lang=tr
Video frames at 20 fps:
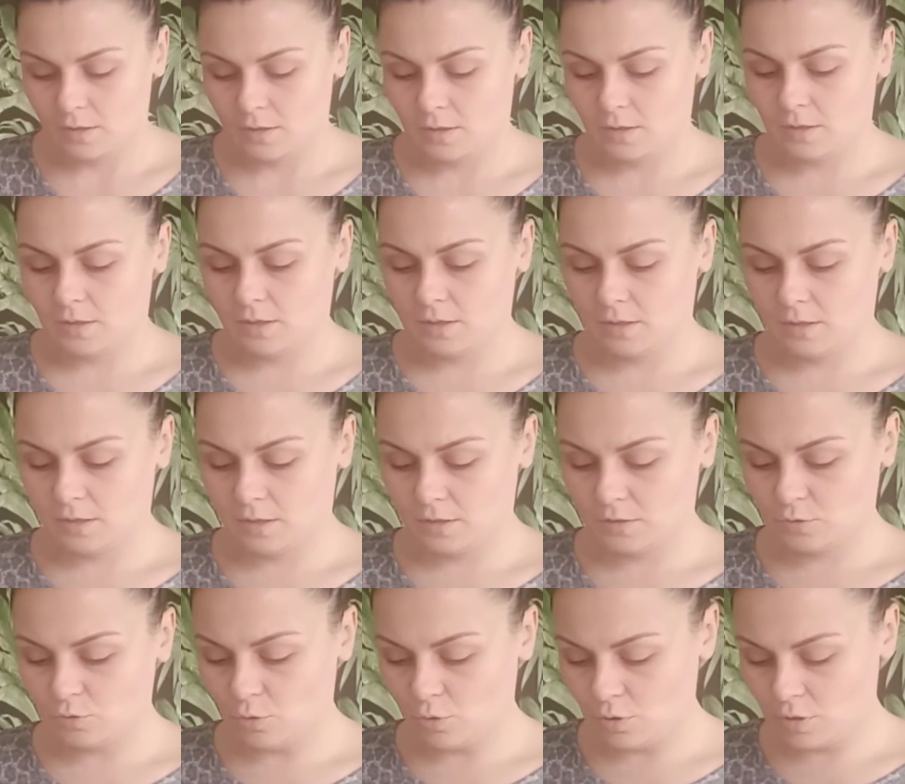
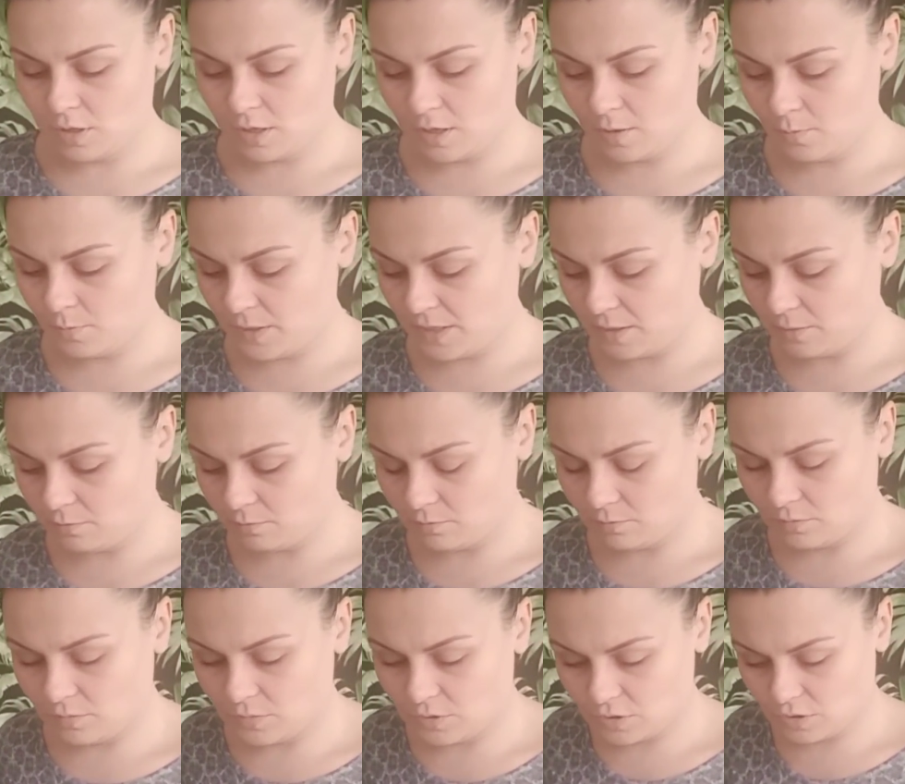Ee, sonra benim
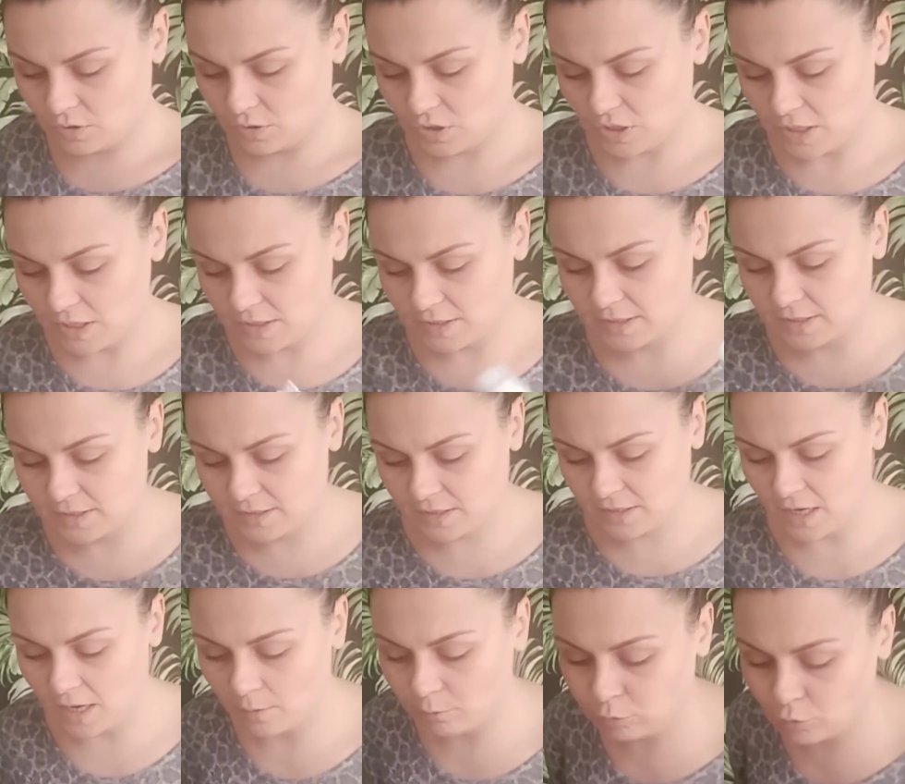
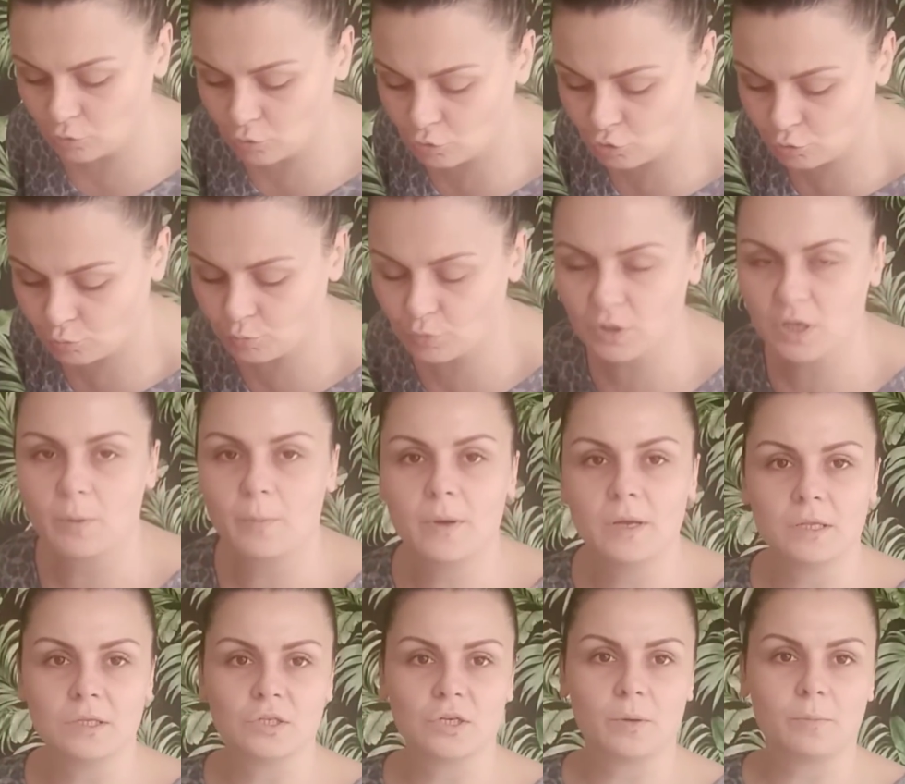şeysiz kablosuz süpürgemi
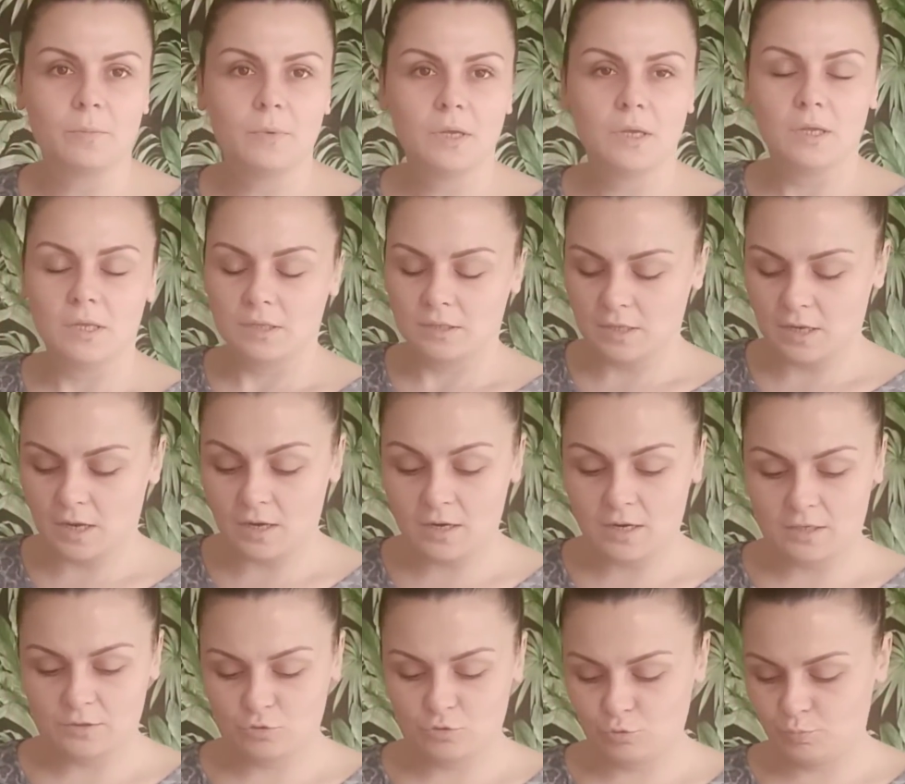alacağım. Daha
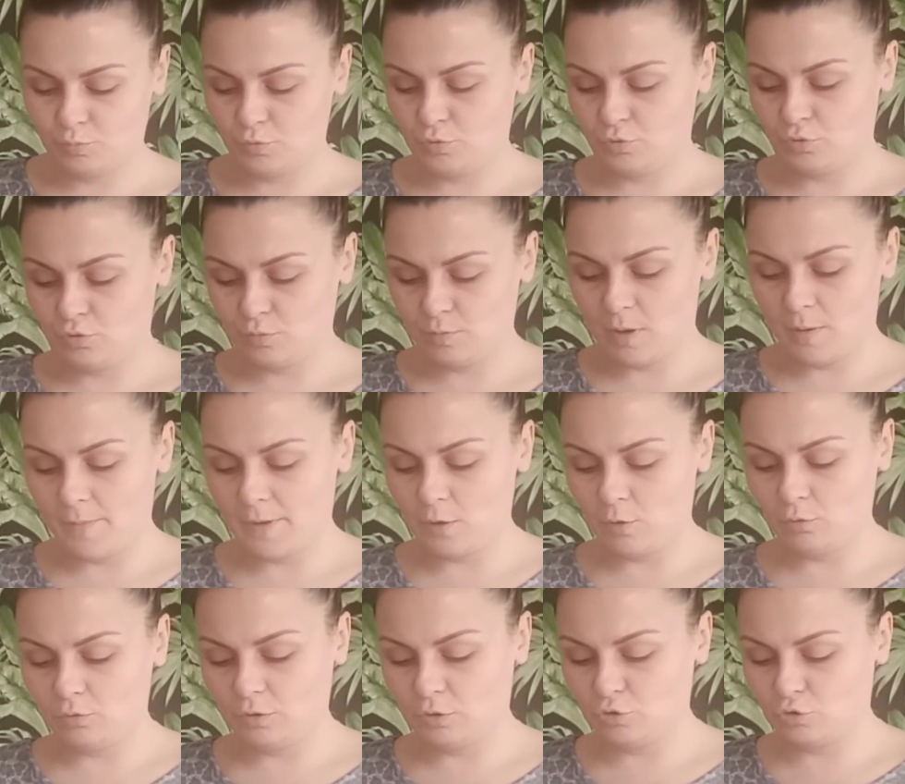rahat süpürüyorum. Hemen
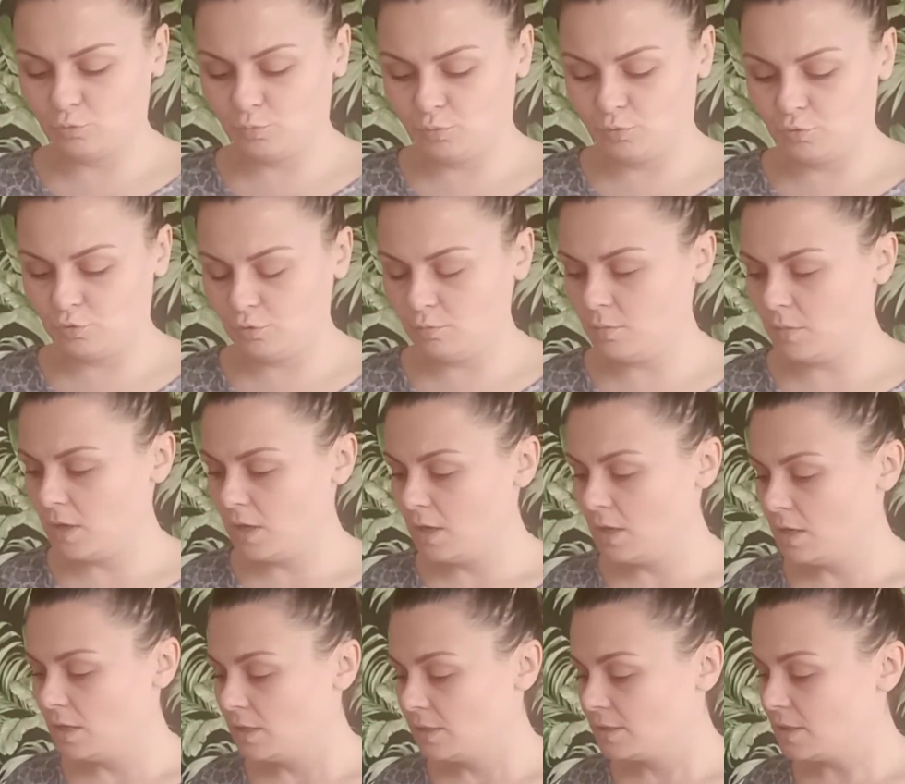onunla süpürürüm.
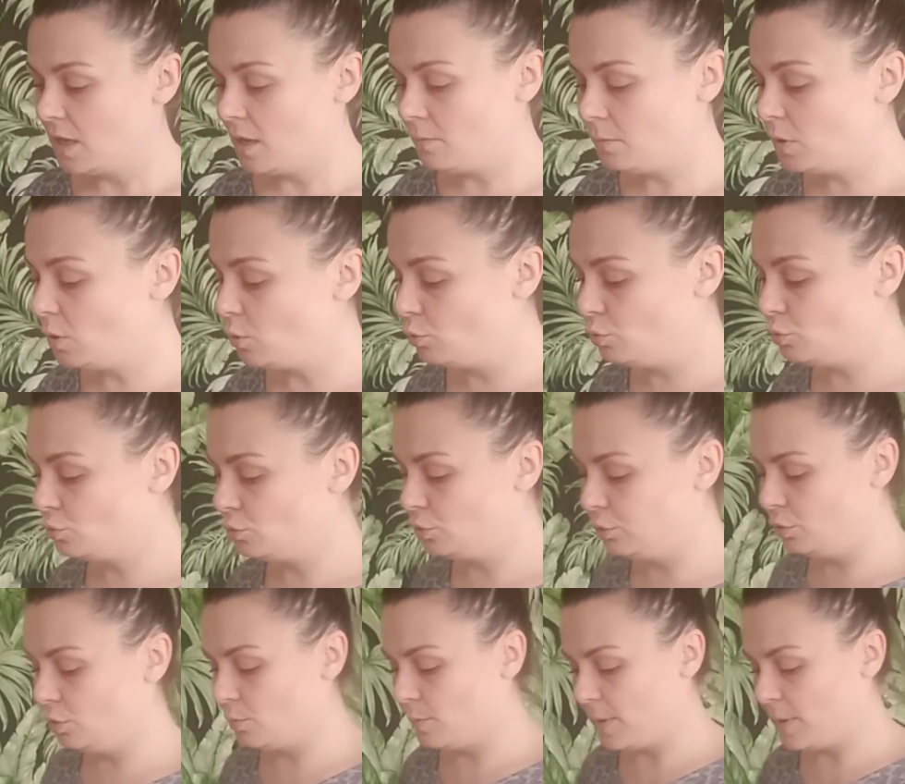Sami de uyukluyor.